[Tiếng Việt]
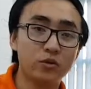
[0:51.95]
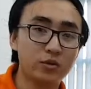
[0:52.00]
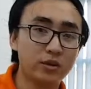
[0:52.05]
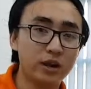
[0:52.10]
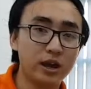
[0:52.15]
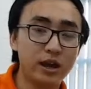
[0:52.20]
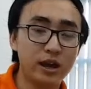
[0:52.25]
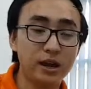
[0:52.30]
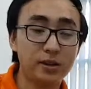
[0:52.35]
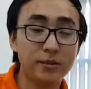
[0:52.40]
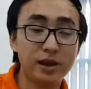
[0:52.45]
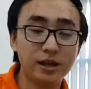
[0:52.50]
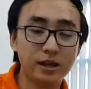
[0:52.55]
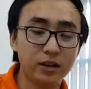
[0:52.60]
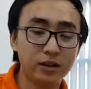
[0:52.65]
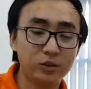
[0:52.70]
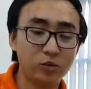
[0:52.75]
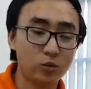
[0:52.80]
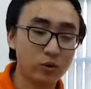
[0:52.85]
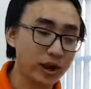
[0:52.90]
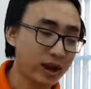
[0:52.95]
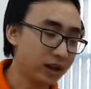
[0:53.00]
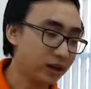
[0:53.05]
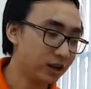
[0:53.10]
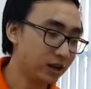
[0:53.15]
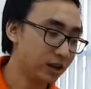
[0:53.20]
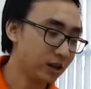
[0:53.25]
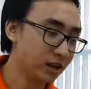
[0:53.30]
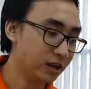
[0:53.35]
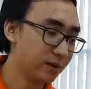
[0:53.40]
để bắt lên tủ rack
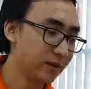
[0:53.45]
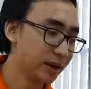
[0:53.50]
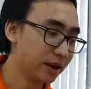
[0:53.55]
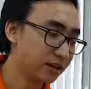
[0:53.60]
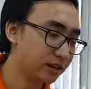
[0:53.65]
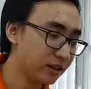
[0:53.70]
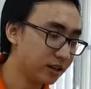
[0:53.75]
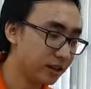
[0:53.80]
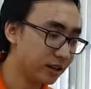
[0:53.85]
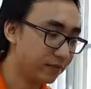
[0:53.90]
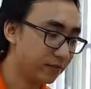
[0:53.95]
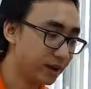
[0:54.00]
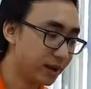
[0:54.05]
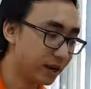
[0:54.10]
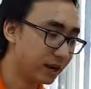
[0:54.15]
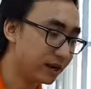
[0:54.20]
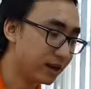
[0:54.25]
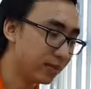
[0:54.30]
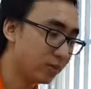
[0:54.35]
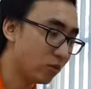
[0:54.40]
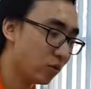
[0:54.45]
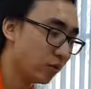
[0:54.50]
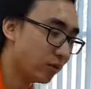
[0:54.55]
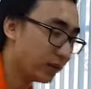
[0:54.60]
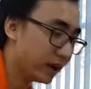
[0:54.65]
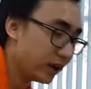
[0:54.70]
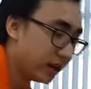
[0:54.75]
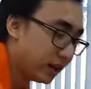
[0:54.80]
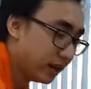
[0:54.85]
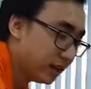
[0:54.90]
thì các bạn sẽ cần phải đặt thêm một
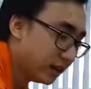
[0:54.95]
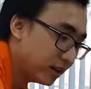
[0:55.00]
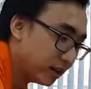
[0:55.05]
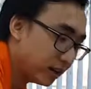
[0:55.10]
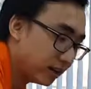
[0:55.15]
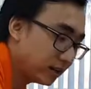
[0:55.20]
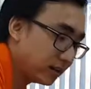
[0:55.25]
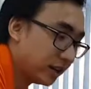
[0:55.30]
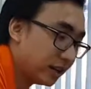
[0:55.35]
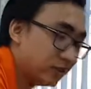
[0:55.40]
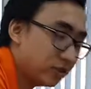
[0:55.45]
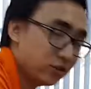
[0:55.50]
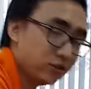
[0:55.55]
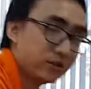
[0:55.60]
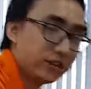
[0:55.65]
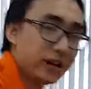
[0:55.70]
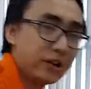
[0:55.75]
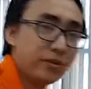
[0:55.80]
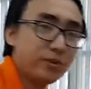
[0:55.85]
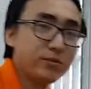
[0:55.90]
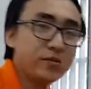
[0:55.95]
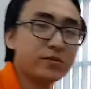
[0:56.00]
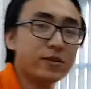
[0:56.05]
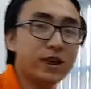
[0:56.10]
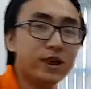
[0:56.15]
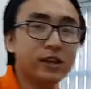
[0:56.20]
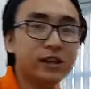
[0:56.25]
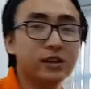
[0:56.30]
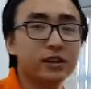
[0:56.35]
cái ờ, thanh trượt reo giống như vậy